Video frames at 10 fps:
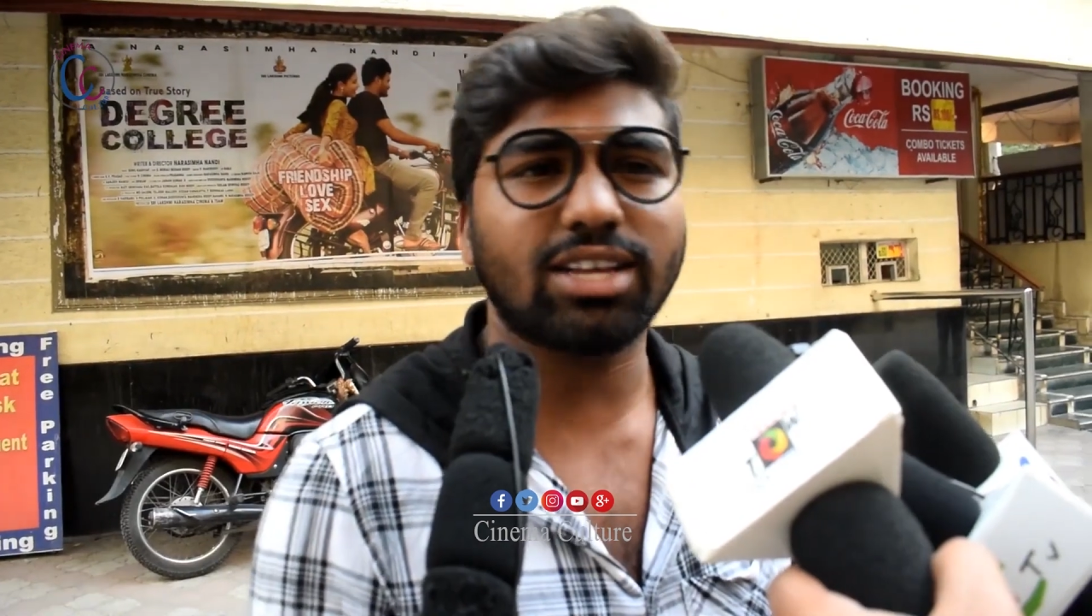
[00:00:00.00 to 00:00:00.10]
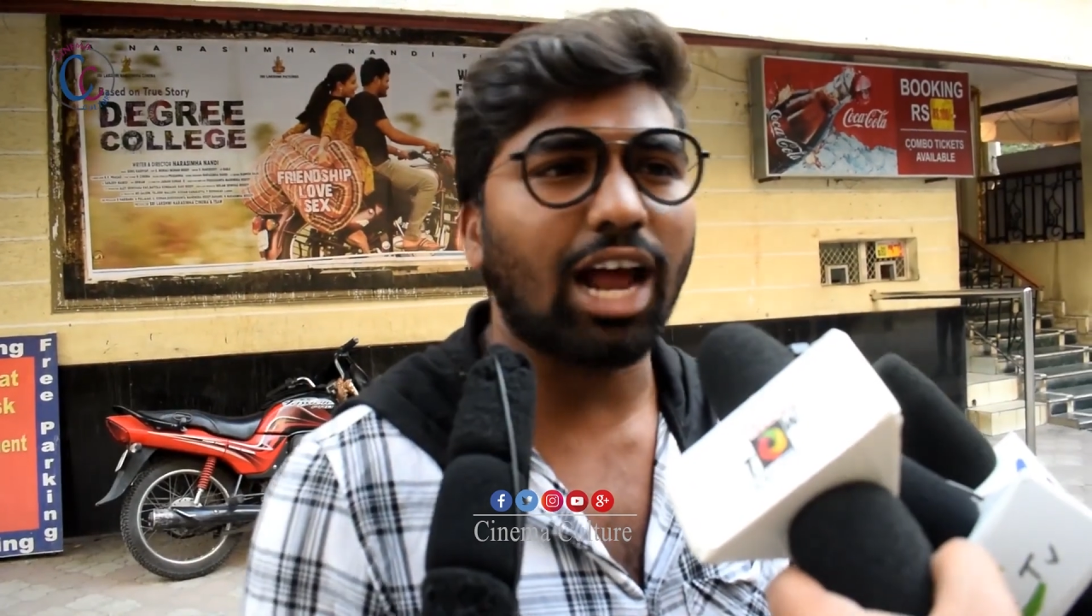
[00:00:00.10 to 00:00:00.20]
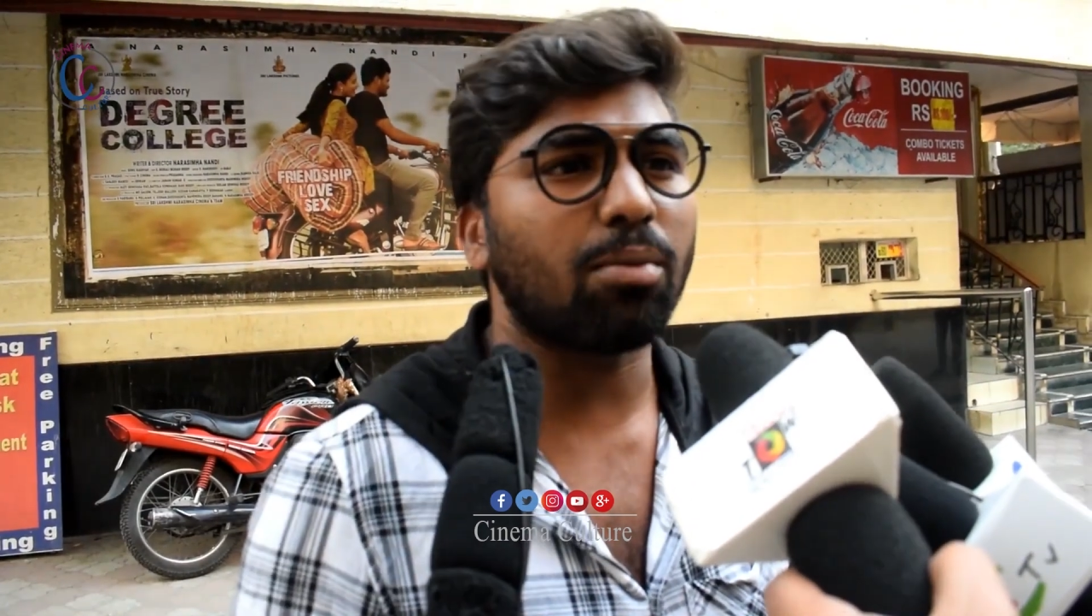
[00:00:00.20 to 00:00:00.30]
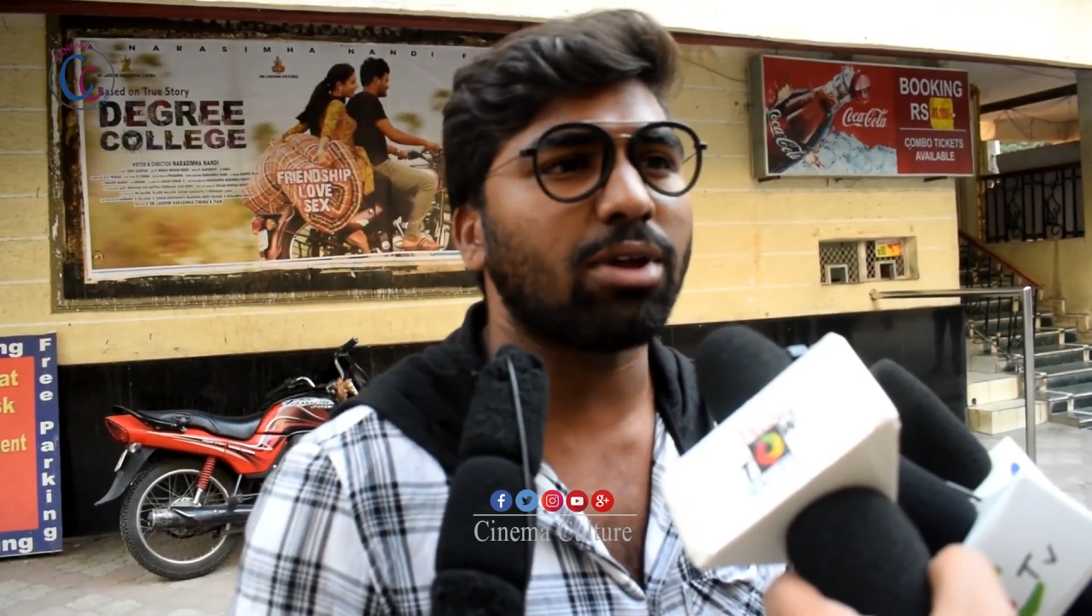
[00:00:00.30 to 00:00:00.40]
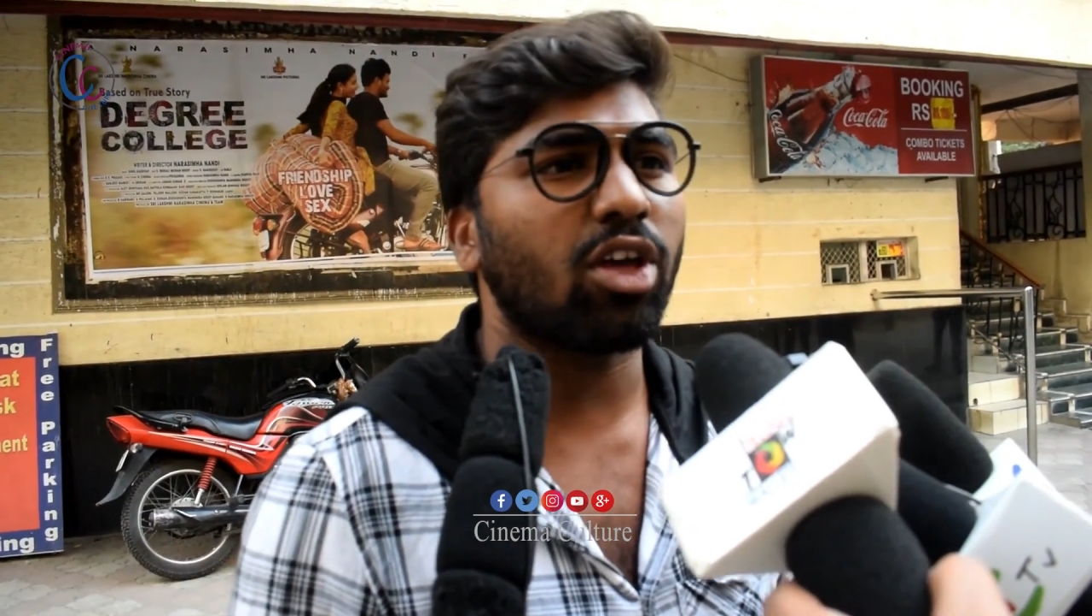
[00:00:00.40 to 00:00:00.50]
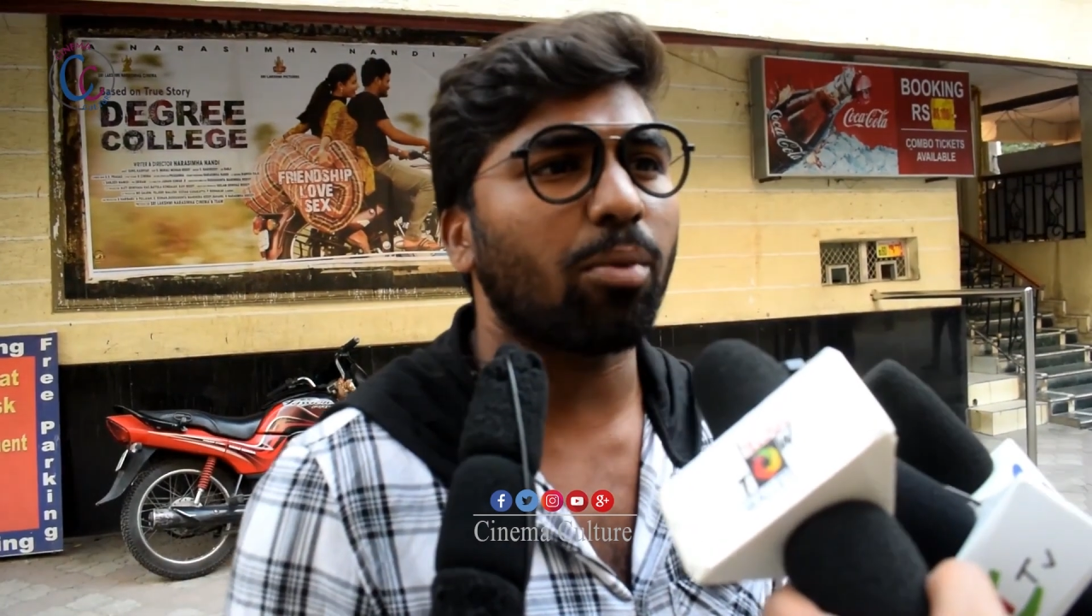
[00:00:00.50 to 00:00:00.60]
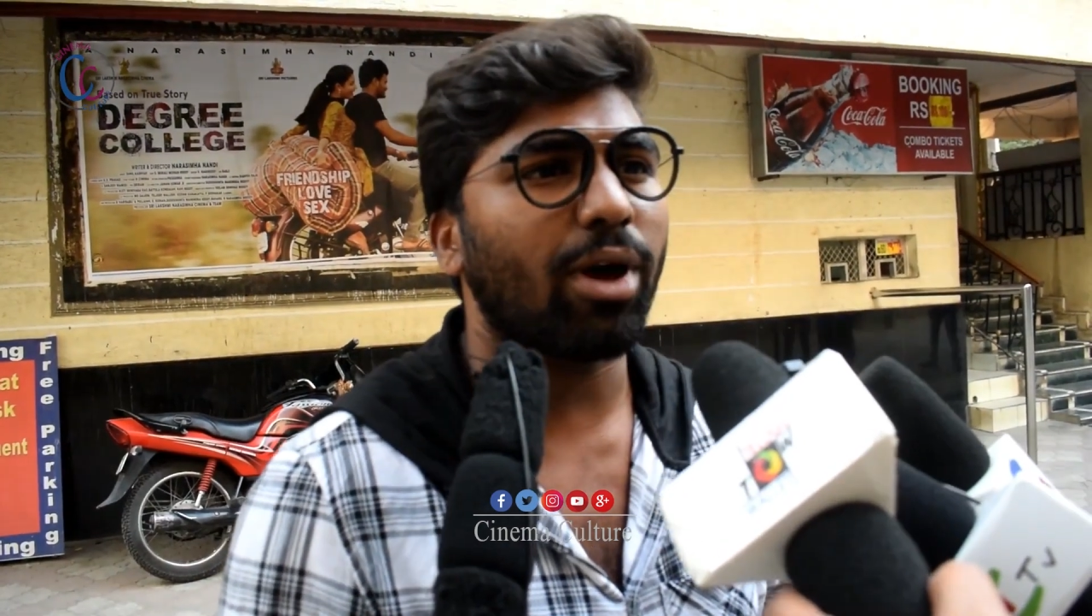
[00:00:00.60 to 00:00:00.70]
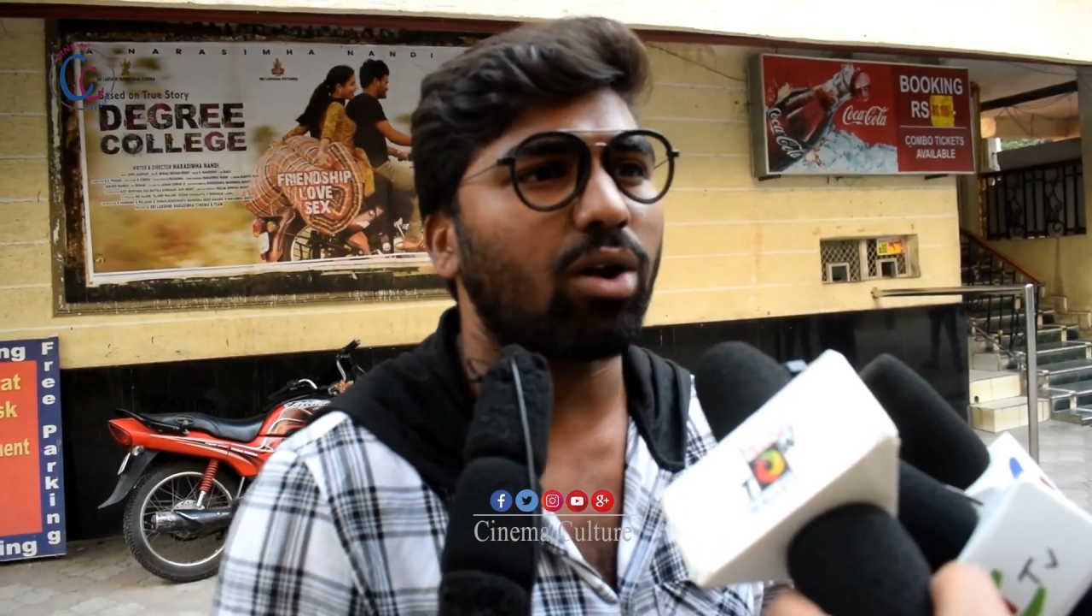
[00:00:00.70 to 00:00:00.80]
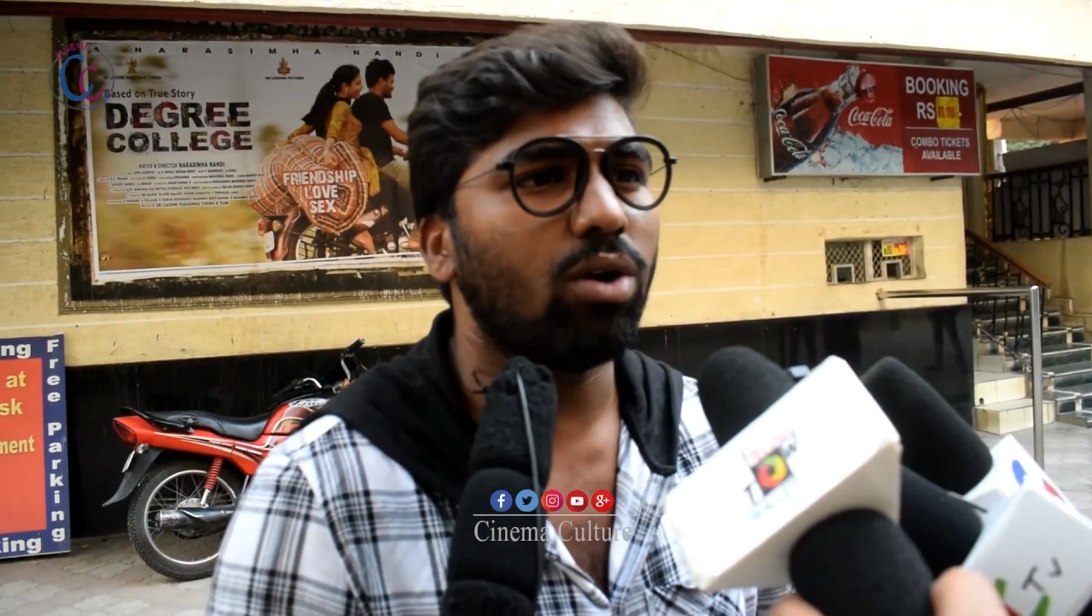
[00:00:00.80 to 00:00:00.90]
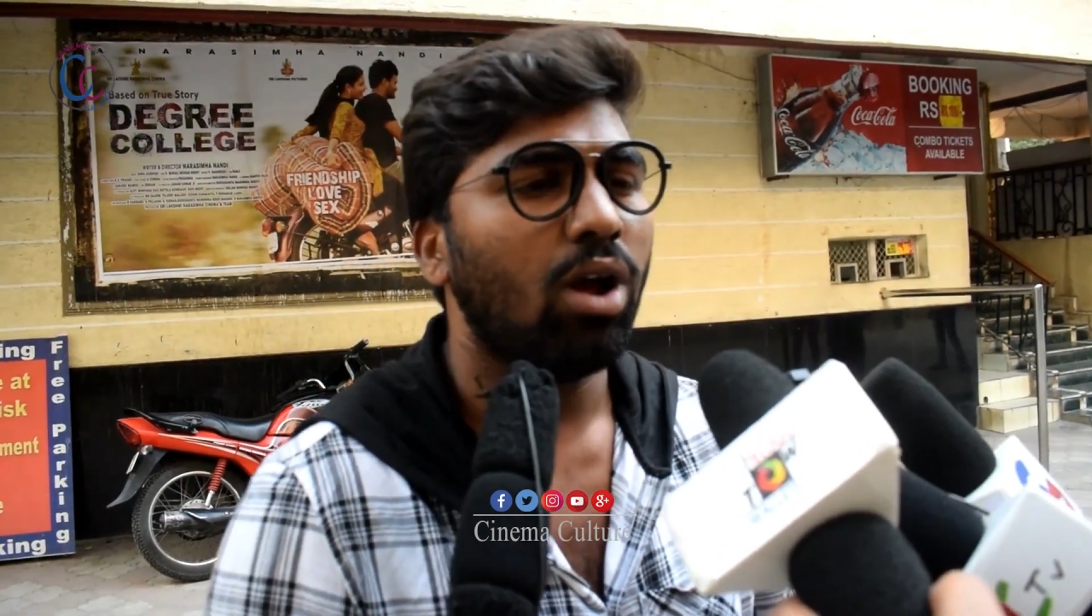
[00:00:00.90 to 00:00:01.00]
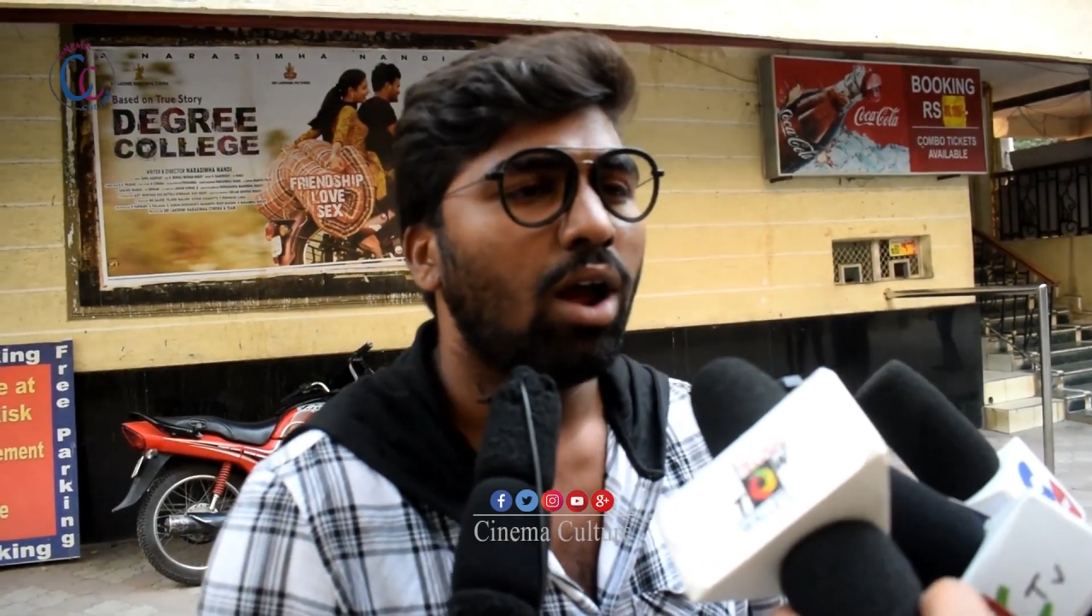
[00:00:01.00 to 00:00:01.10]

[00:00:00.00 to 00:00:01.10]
చాలామంది చెప్పారు